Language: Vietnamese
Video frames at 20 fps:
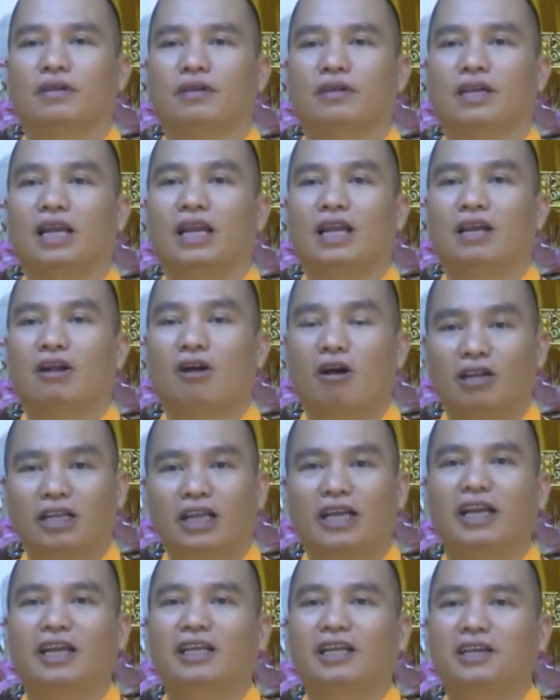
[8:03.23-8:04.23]
đây là có
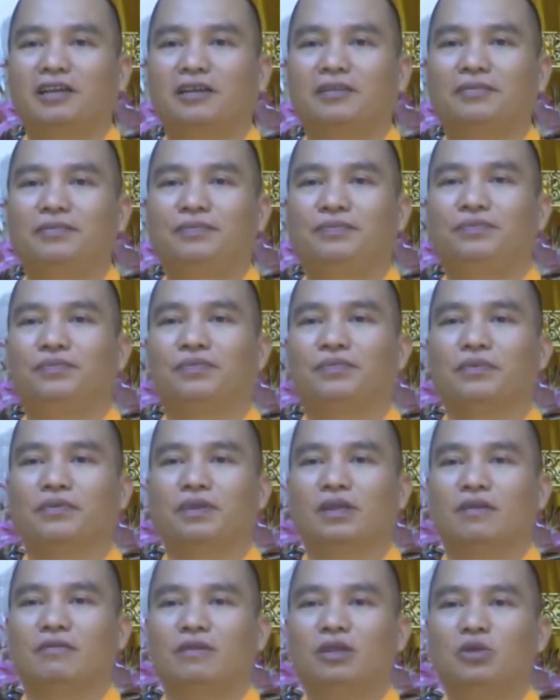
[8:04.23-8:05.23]
thể nhé
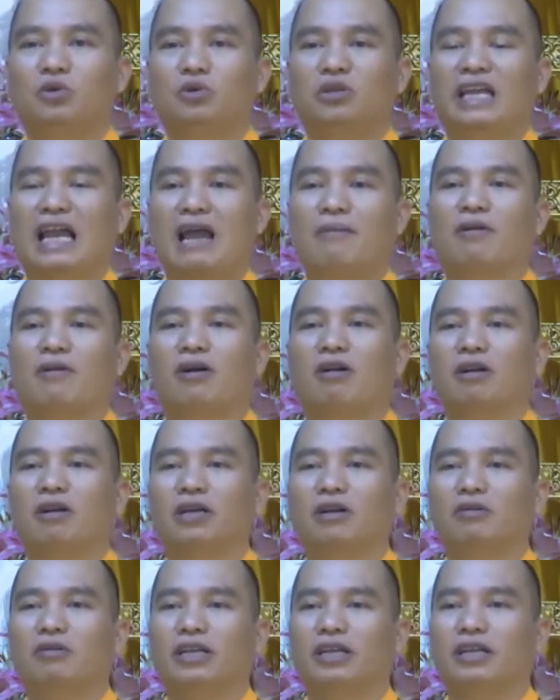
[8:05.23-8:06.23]
ví dụ nhà mà có
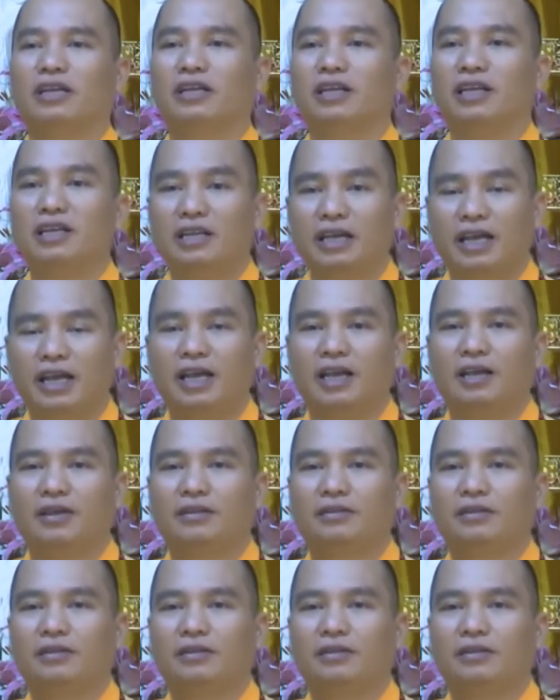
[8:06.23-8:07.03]
điều kiện kinh tế